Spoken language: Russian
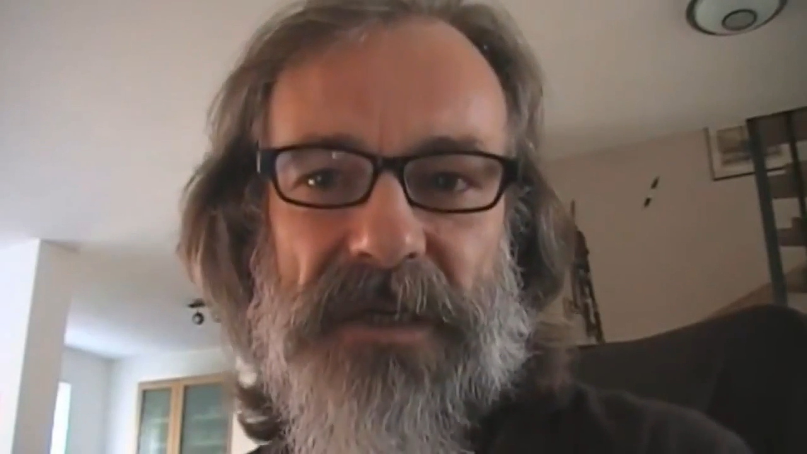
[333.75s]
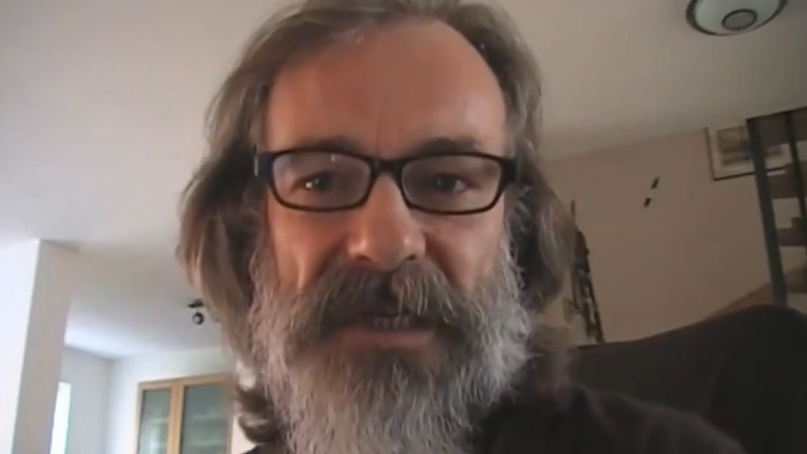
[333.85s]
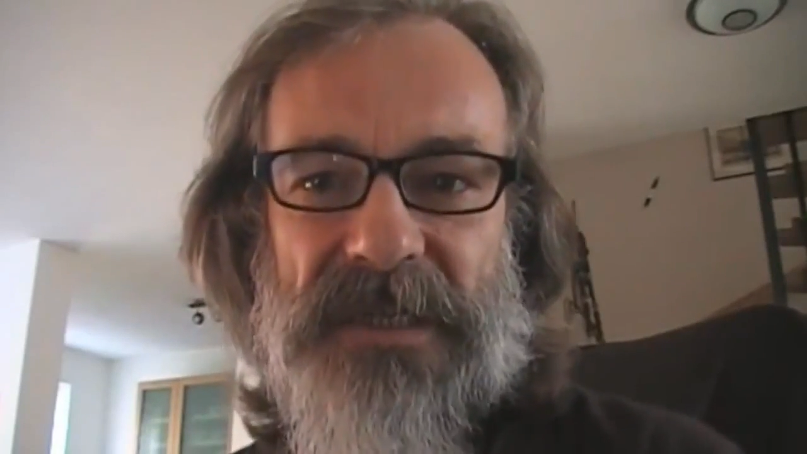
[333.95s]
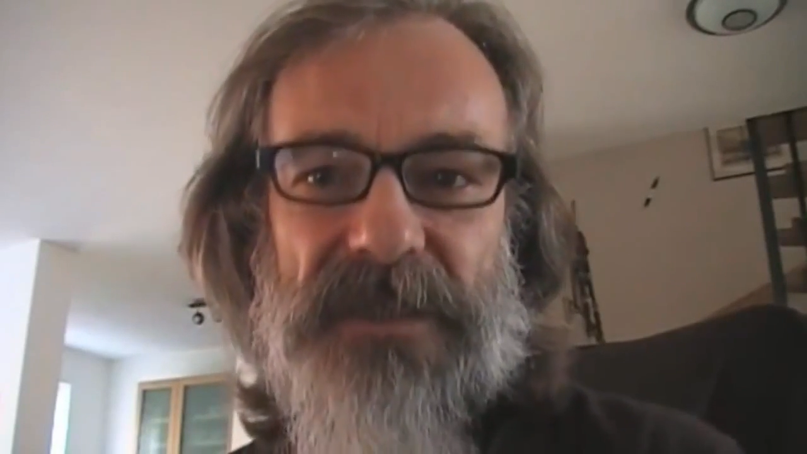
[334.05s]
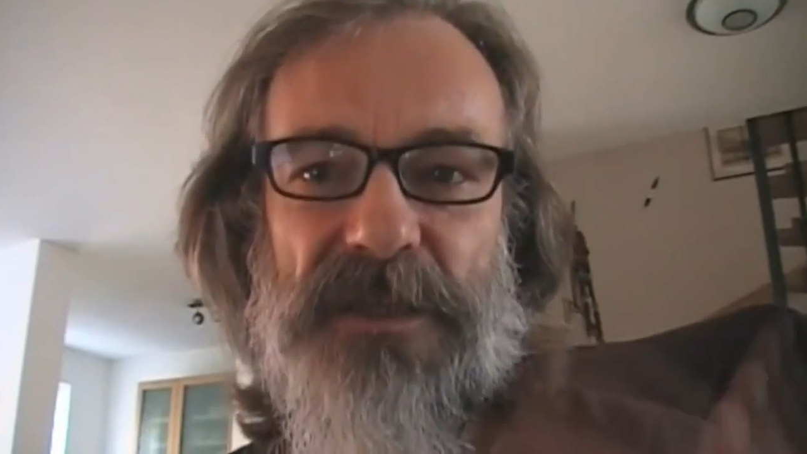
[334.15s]

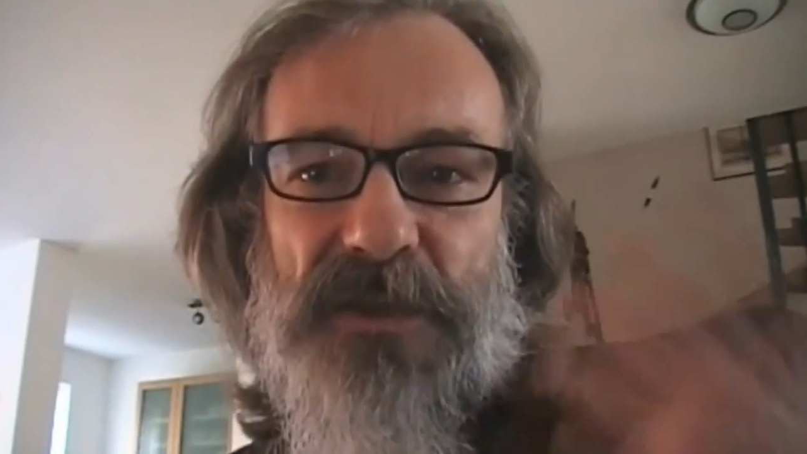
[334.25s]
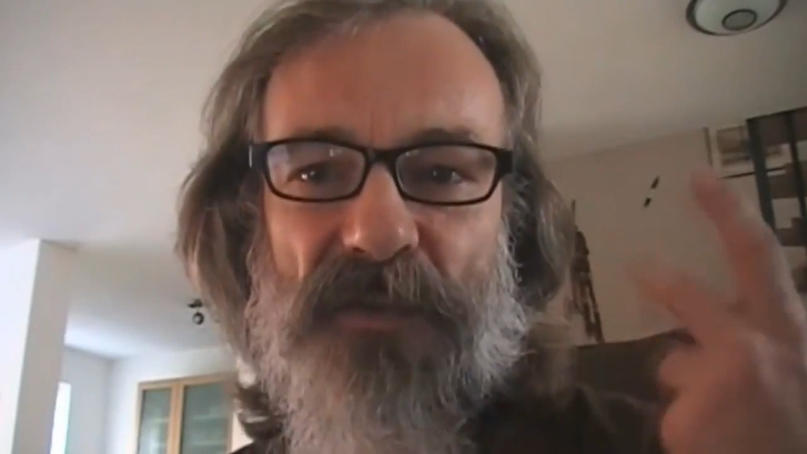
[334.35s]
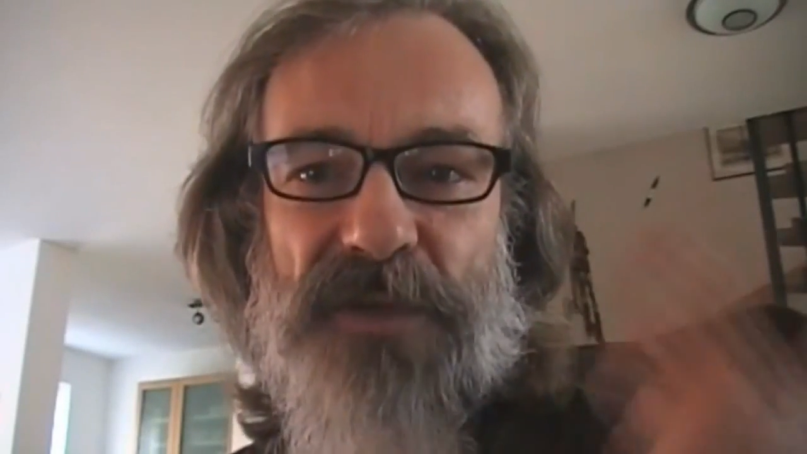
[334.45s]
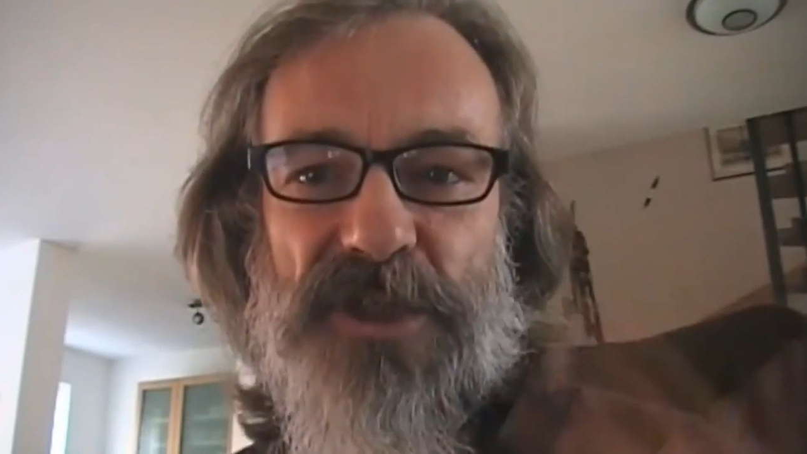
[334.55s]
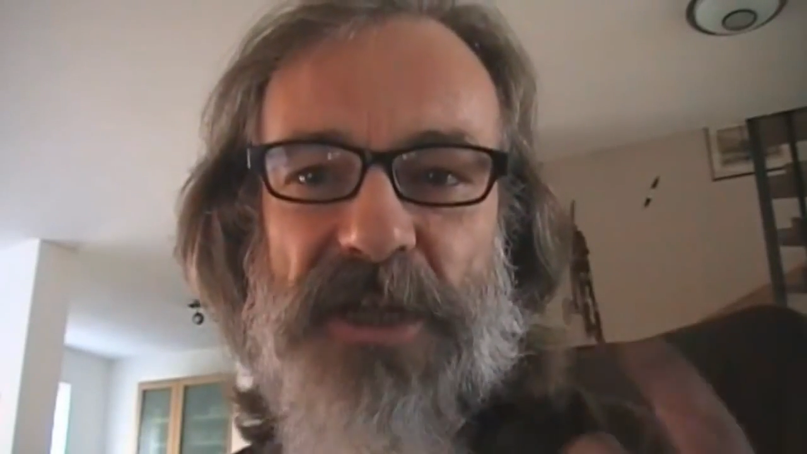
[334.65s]
я вас
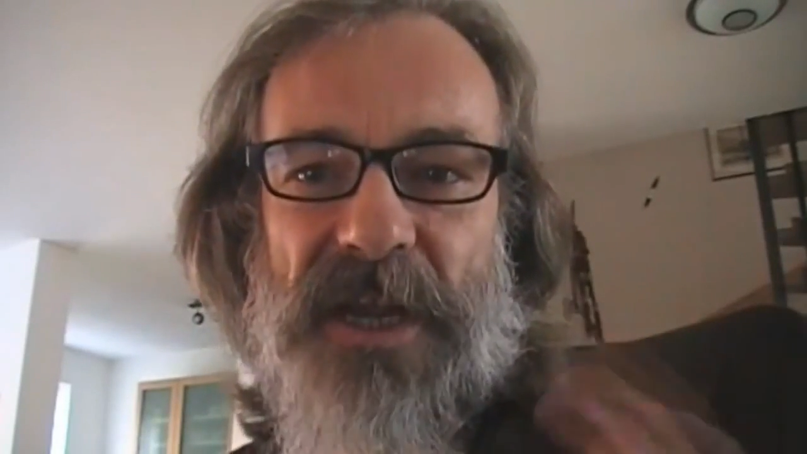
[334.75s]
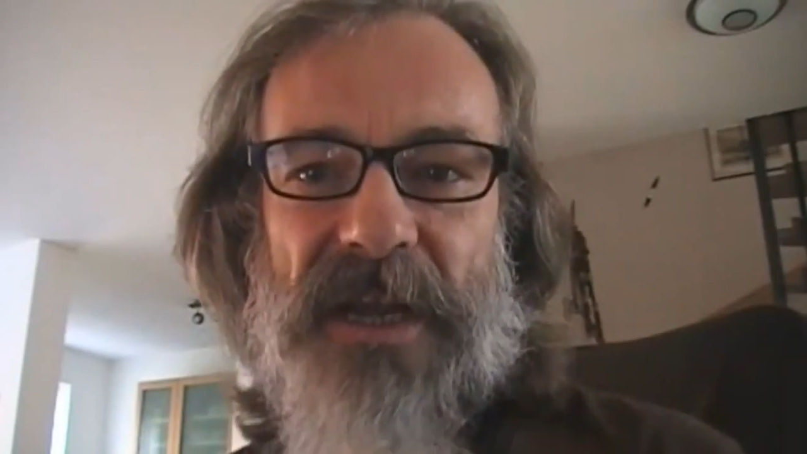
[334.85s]
понял.